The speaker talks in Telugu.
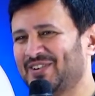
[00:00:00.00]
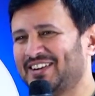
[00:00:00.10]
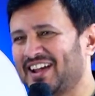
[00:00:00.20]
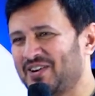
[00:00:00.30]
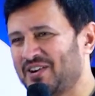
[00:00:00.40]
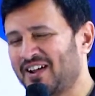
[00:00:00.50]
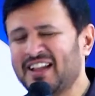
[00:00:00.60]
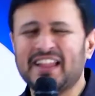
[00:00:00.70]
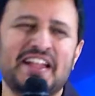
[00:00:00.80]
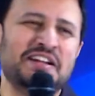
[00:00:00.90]
ఉంటాయి ఉండవు
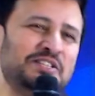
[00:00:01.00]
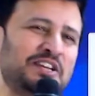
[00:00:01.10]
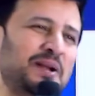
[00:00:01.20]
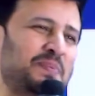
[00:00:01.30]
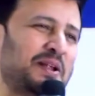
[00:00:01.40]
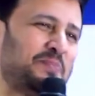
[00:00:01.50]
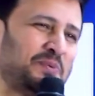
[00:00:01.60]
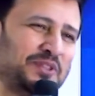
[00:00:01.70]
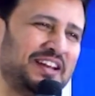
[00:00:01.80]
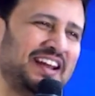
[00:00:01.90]
ఏం చేయాలి బ్రదర్
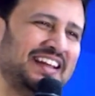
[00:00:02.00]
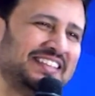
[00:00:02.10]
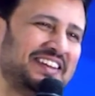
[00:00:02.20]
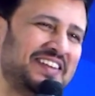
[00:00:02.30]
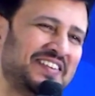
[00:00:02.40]
పొద్దున్న లేచిన